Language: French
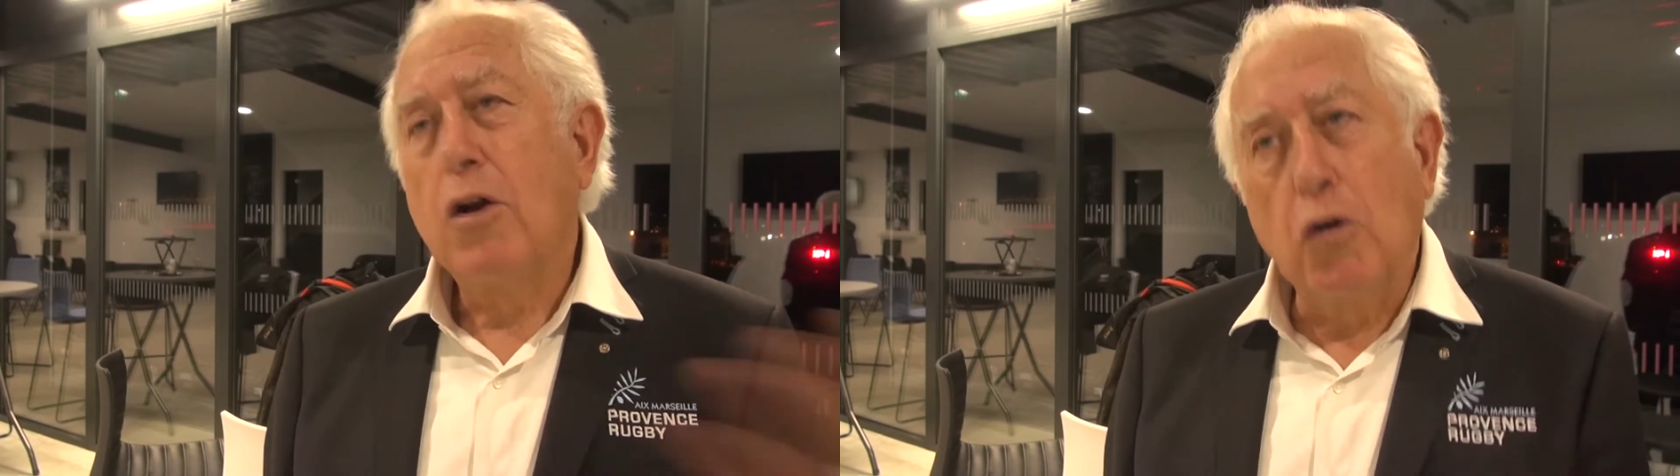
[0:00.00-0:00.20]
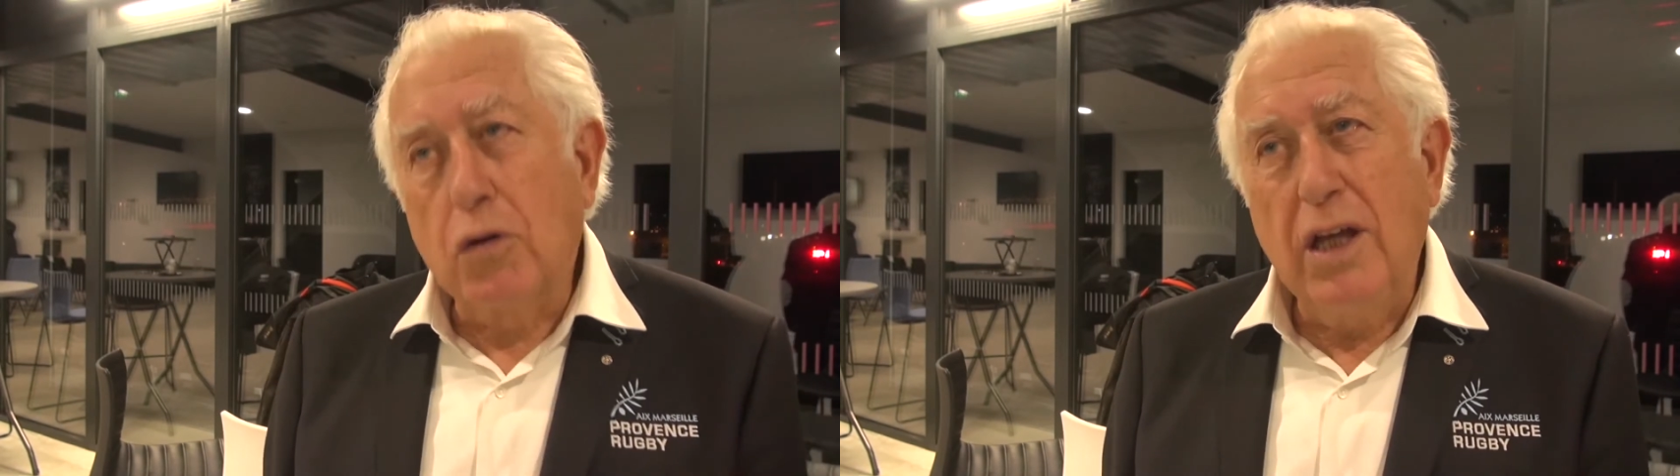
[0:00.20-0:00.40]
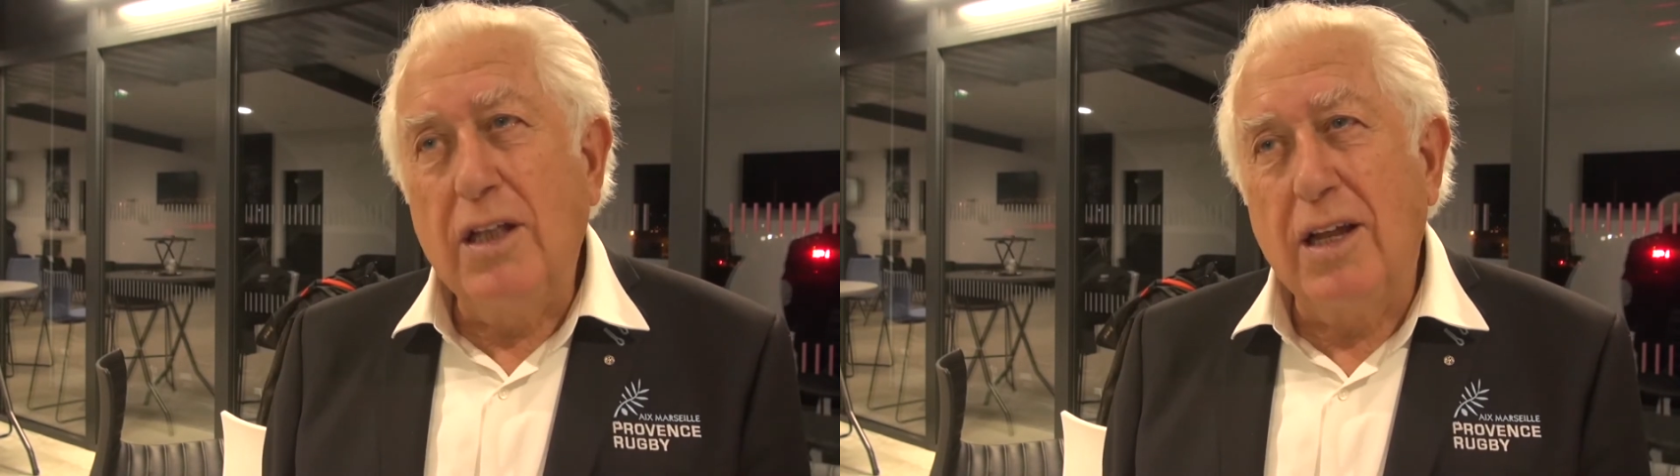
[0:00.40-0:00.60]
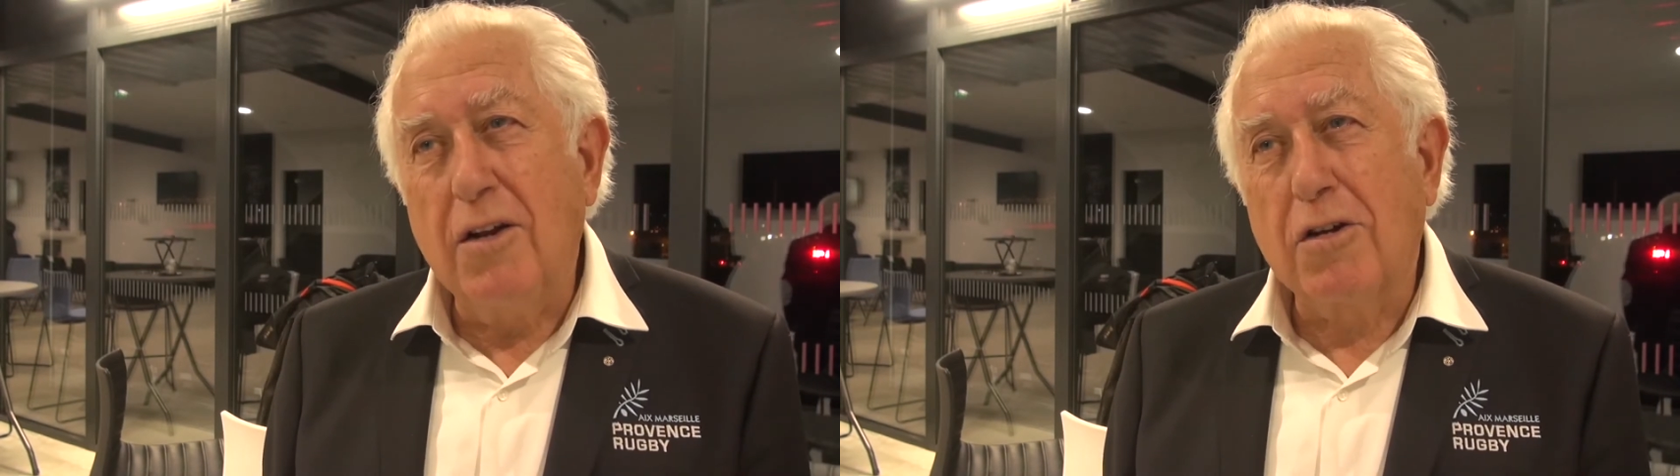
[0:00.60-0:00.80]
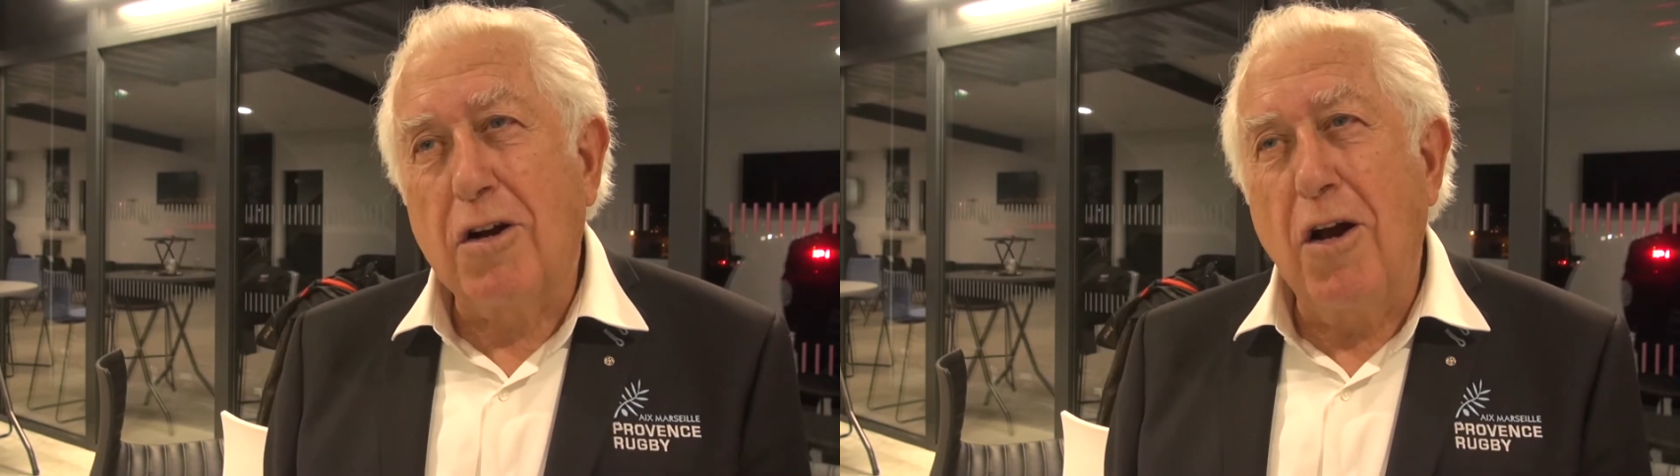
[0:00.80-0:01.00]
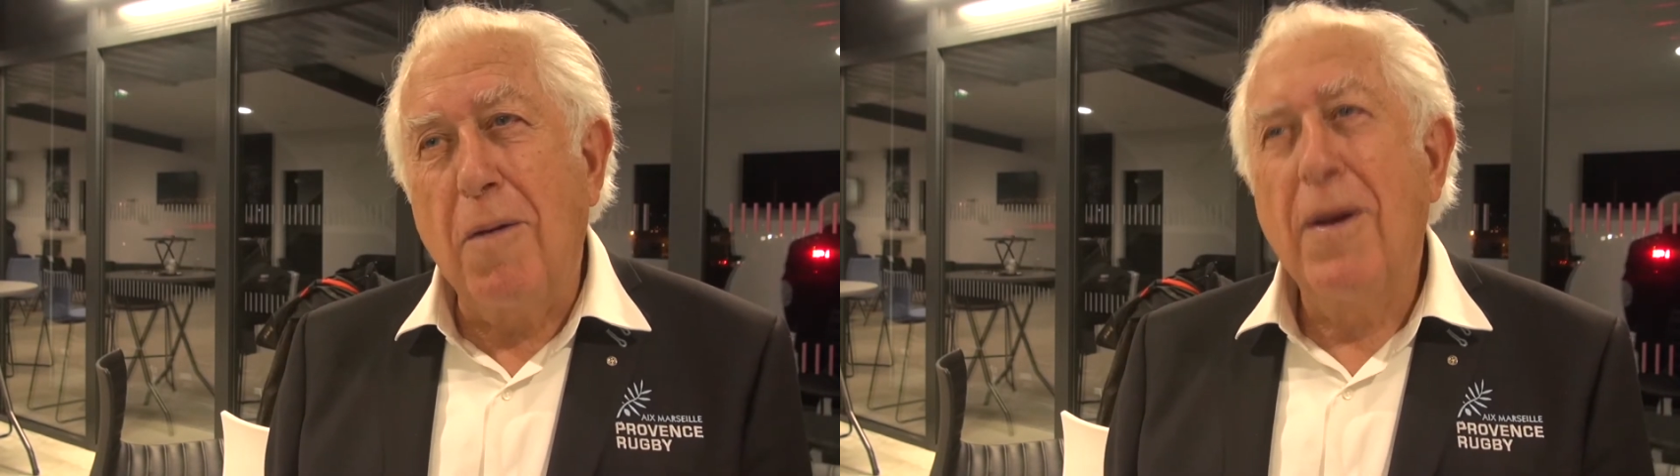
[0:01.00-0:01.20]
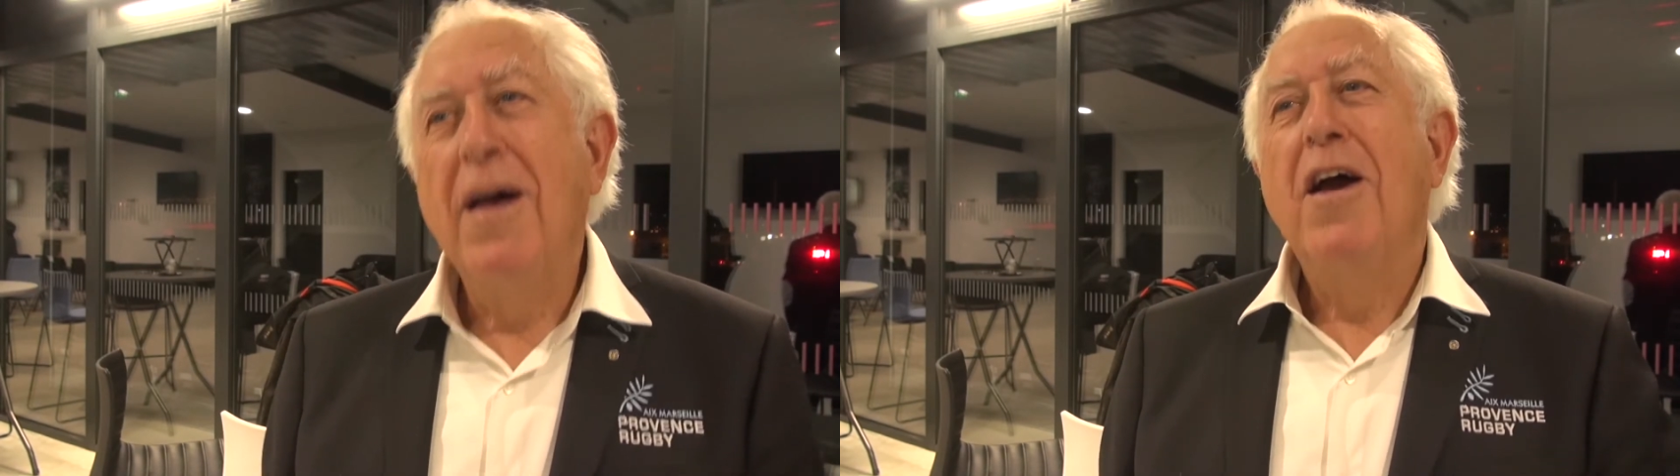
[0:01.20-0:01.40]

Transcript: qui ont quitté notre club